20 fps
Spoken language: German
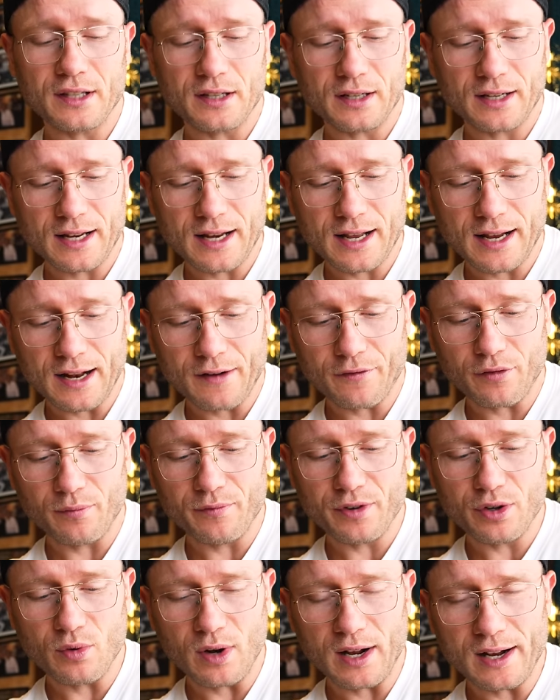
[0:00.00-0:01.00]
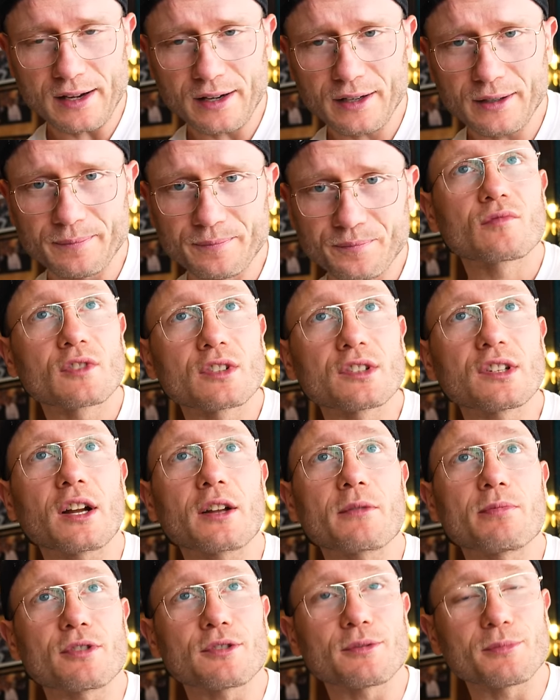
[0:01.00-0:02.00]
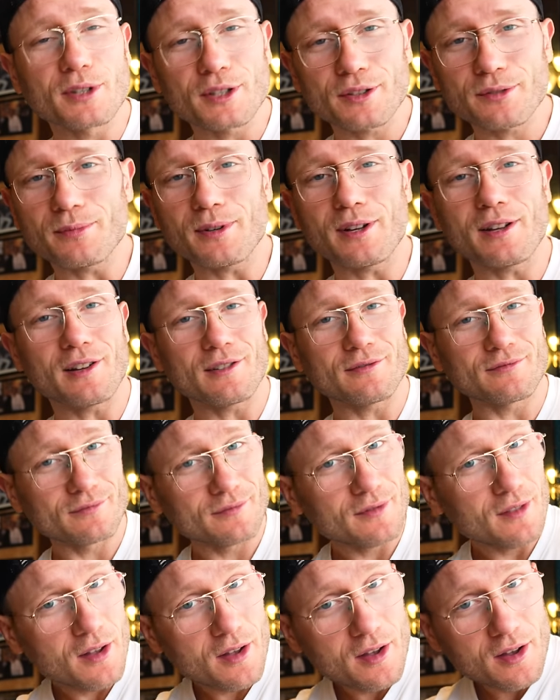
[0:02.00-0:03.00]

ihr generell vom Video haltet. Dann sage ich bis zum nächsten Mal, ja.